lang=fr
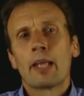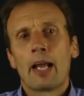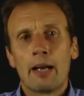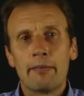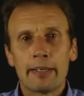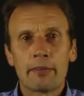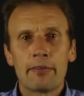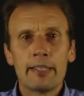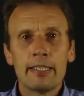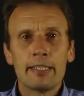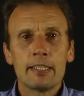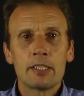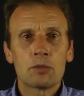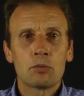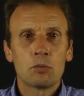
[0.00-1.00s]
Avec
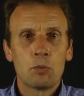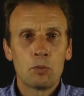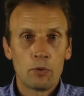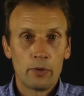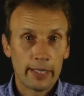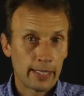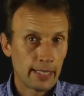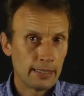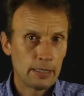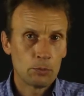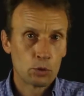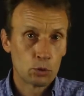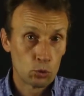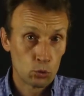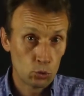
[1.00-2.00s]
Thesis, vous pouvez
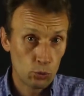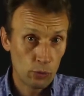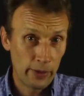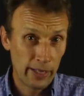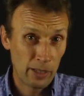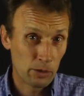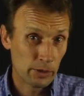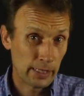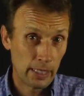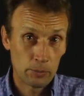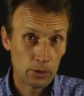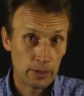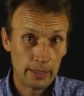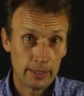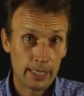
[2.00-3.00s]
quasiment tout faire en
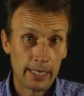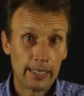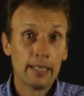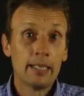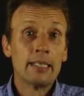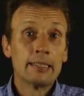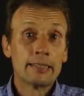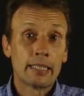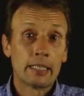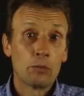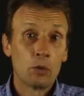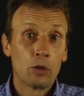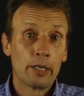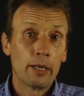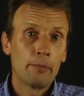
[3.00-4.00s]
termes de design. Ça
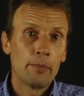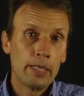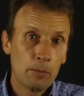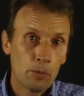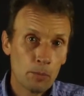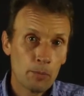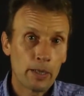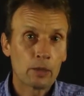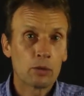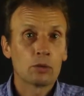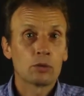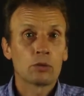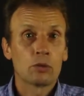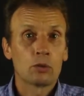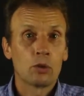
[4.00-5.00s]
demande un minimum par
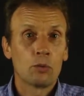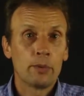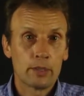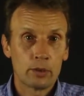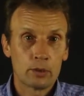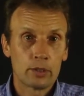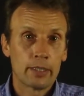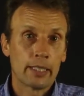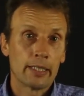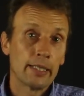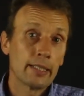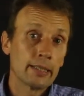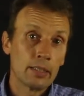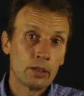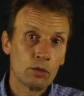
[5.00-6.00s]
contre de compétences
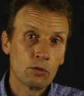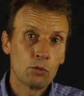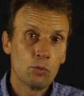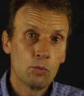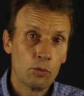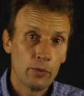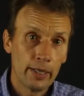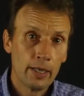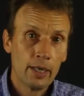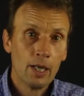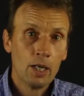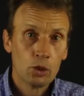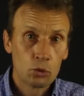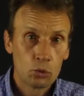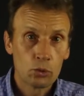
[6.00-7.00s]
techniques, sinon vous pouvez
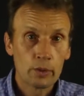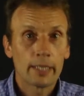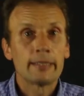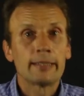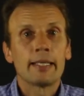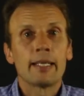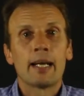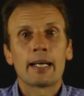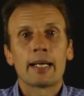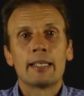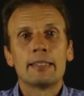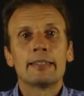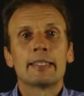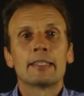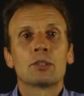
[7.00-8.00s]
sous-traiter la
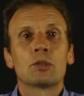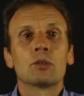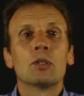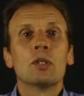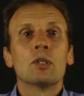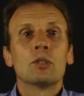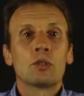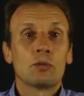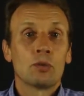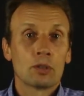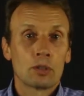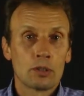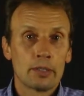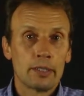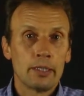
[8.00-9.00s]
réalisation de
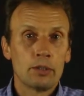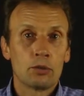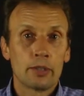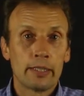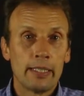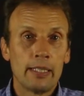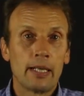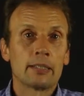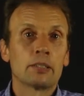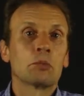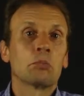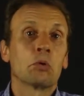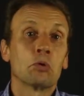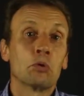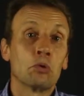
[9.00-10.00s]
votre site sur
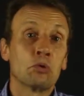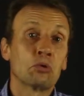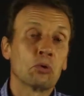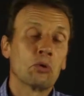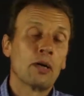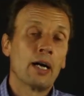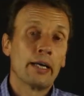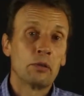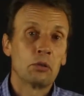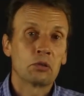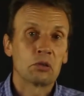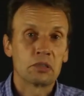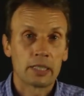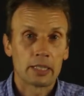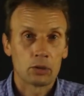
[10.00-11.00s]
Elance pour 200 à
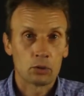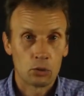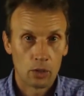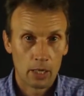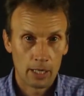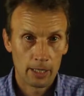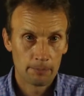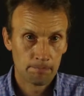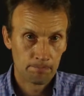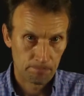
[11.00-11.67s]
250 dollars.